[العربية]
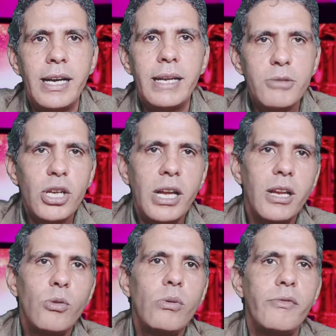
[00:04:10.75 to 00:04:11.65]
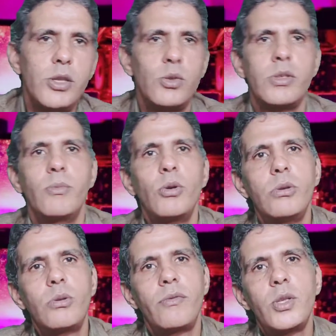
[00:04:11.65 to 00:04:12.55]
انا مش هحرق لكم الفيديو سيب
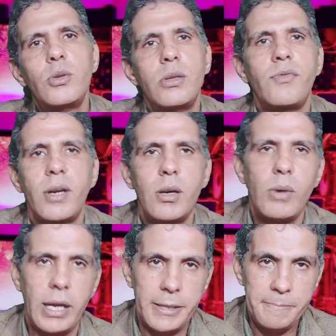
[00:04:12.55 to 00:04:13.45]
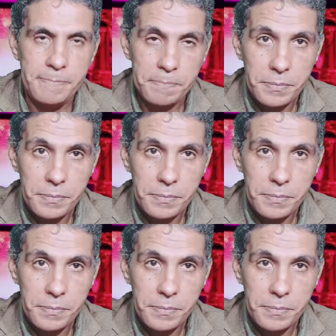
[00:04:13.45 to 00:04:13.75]
لكم انتوا الفيديو تتفرجوا عليه